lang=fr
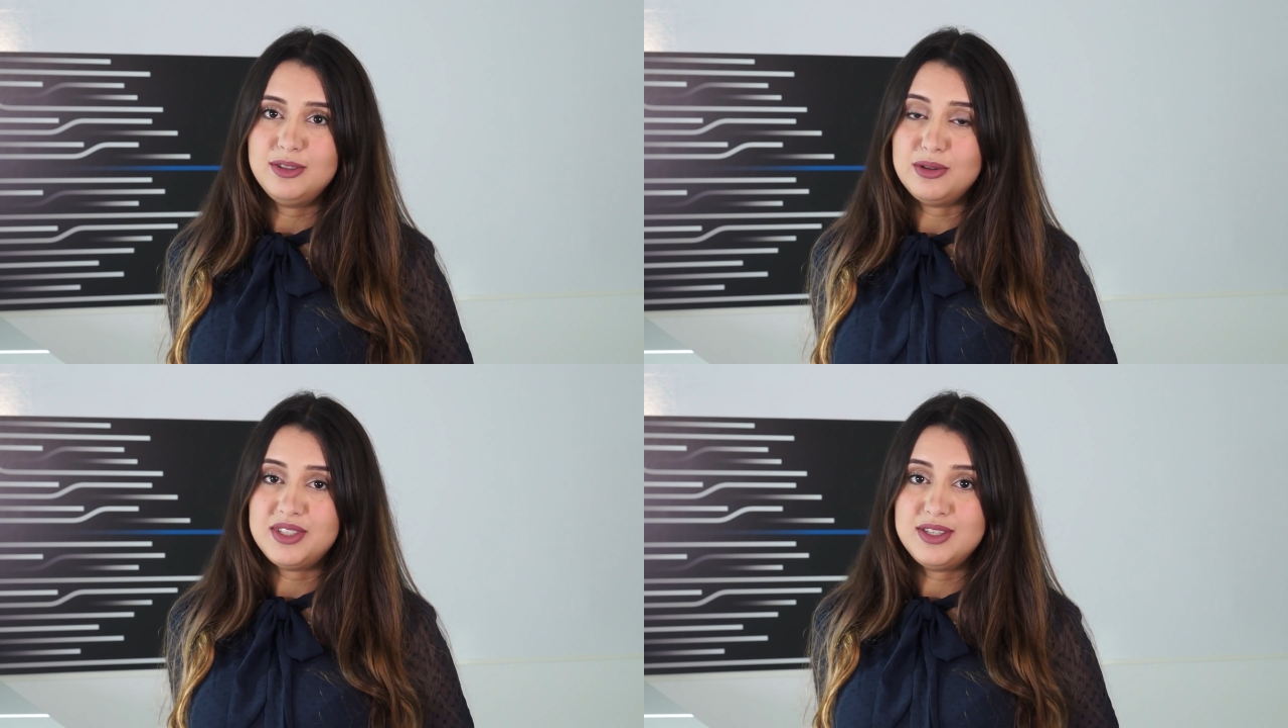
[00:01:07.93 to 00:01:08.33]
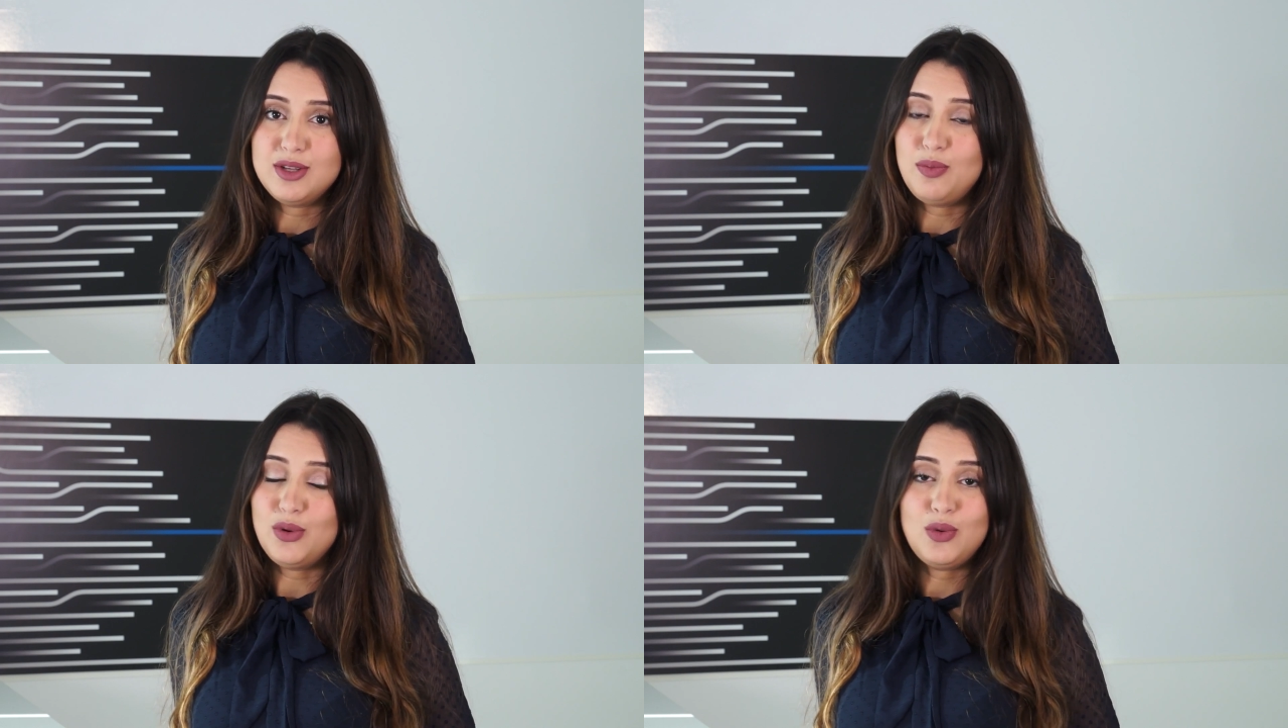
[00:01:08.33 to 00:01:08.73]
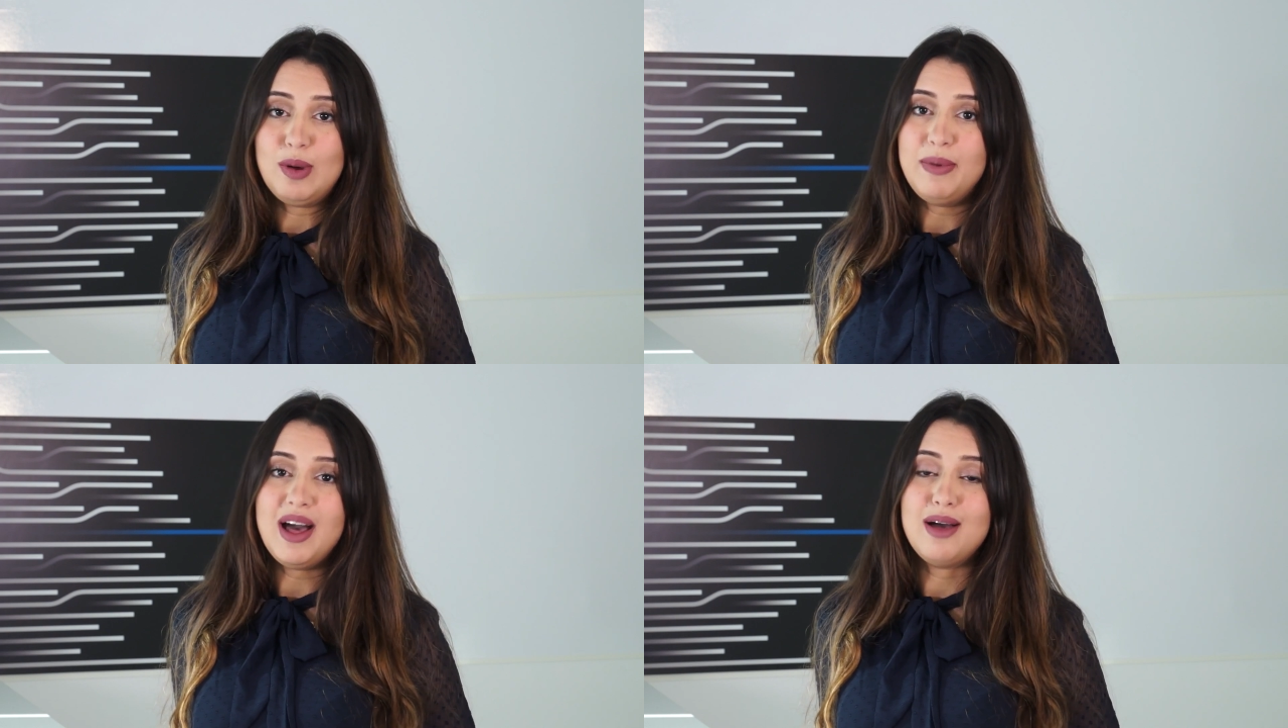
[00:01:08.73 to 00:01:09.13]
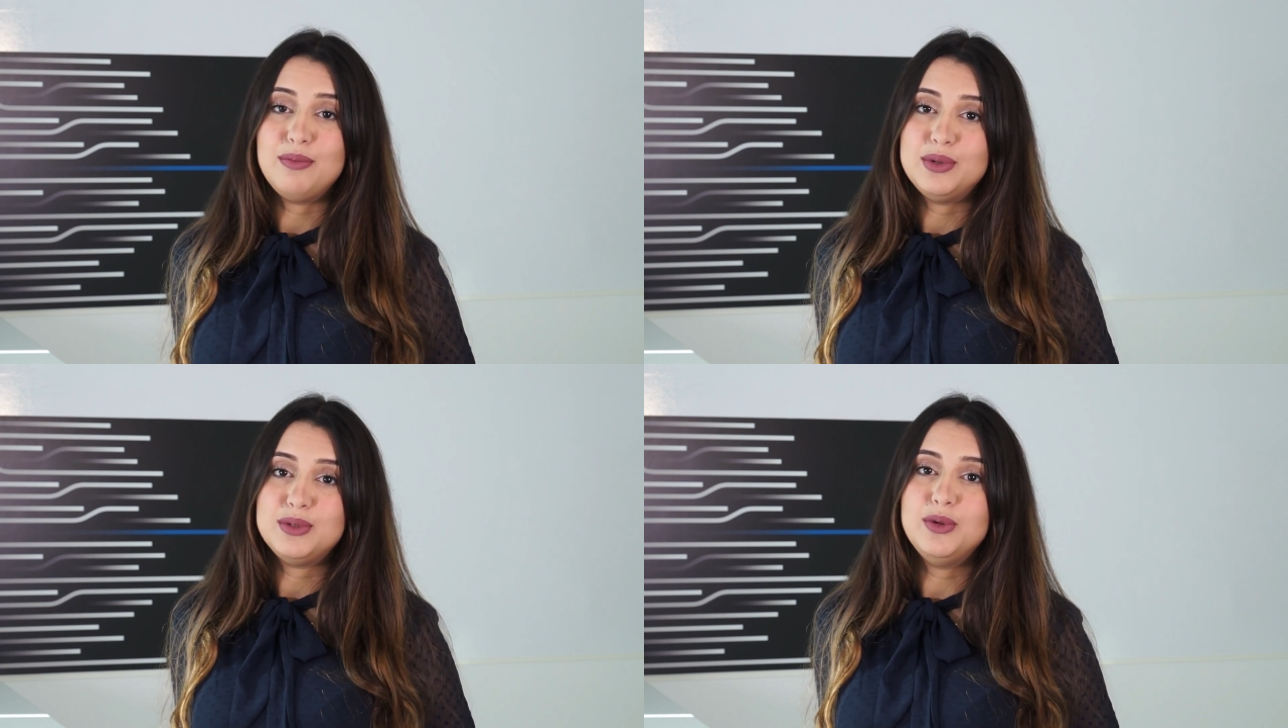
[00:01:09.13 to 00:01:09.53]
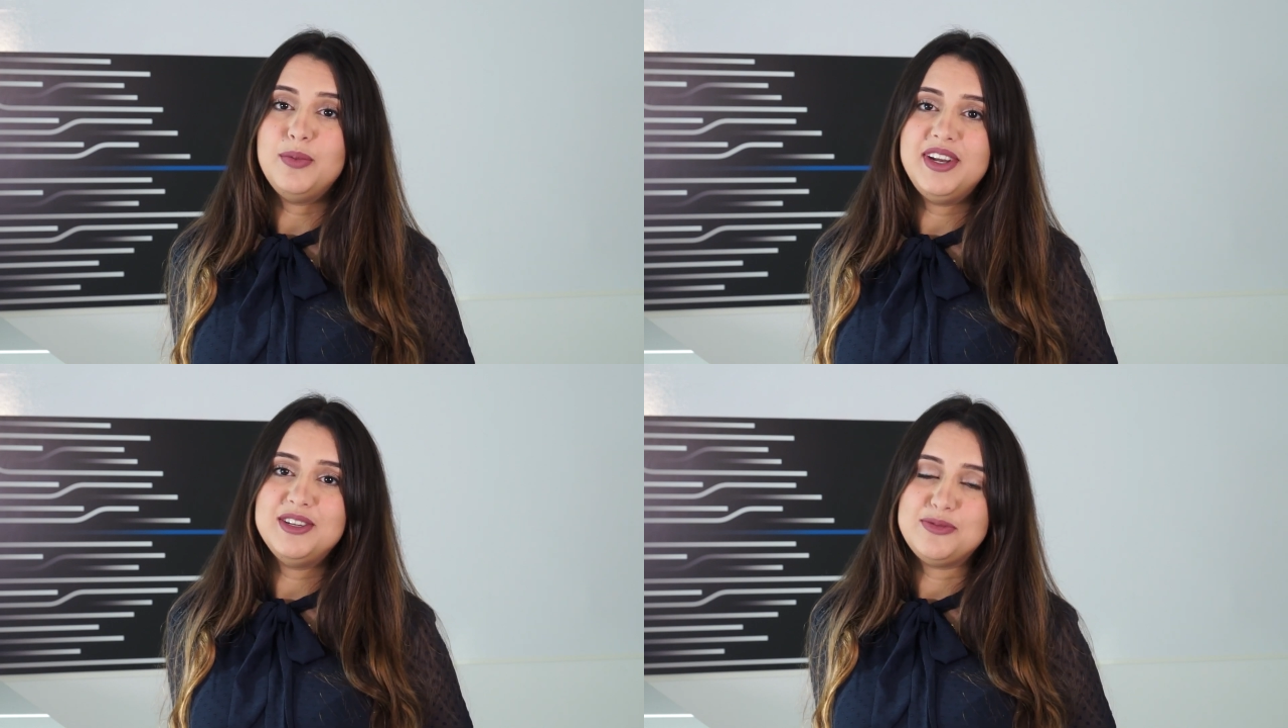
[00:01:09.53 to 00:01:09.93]
dans 10 ans, pourquoi pas un poste
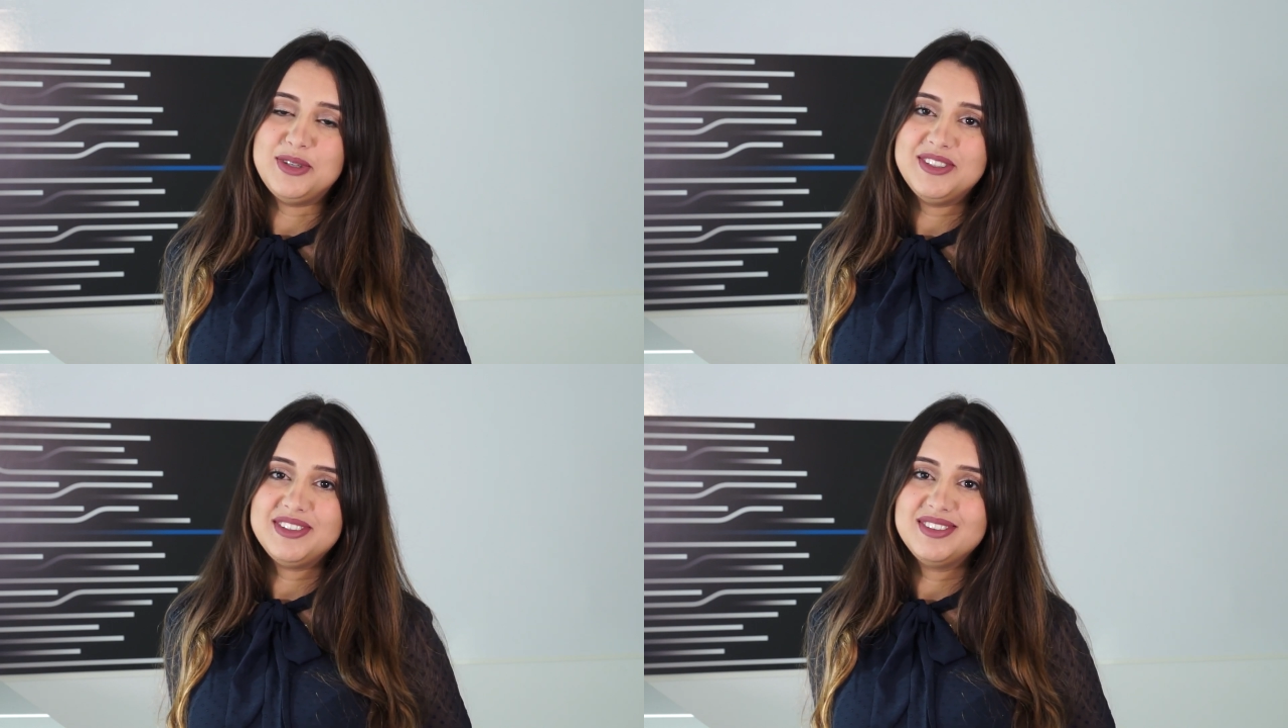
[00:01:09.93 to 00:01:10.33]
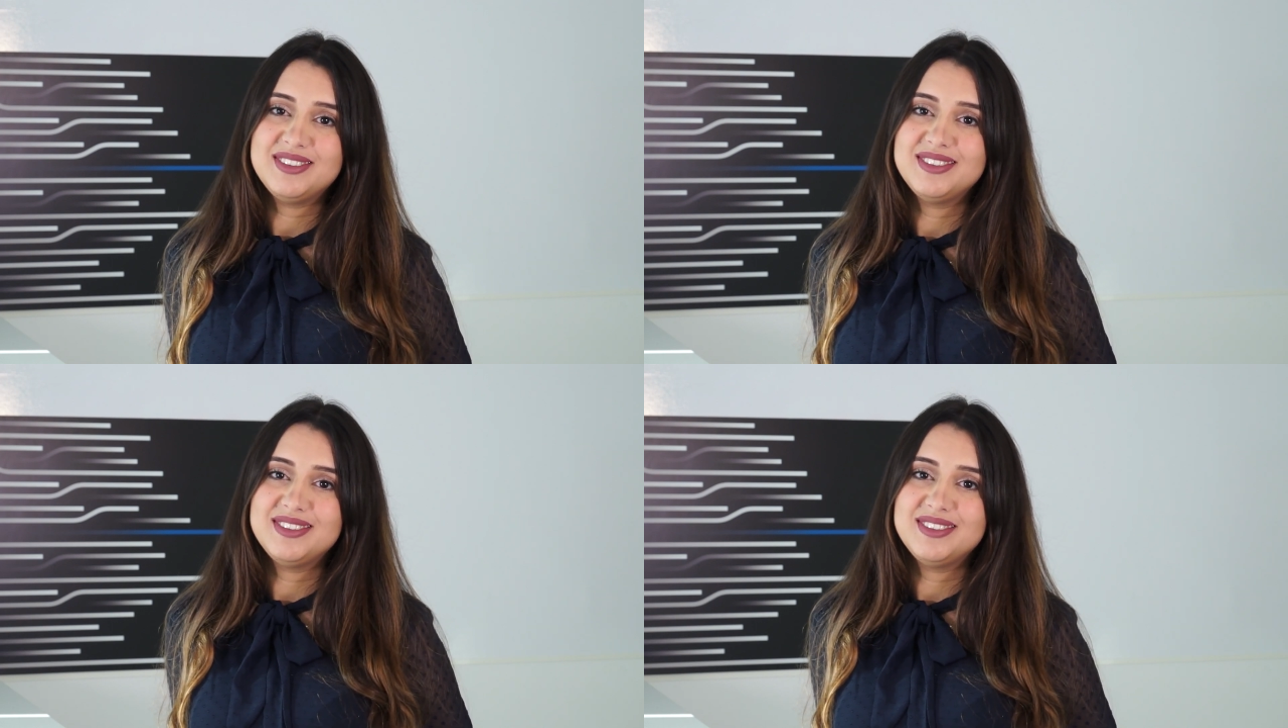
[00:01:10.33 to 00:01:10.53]
de management.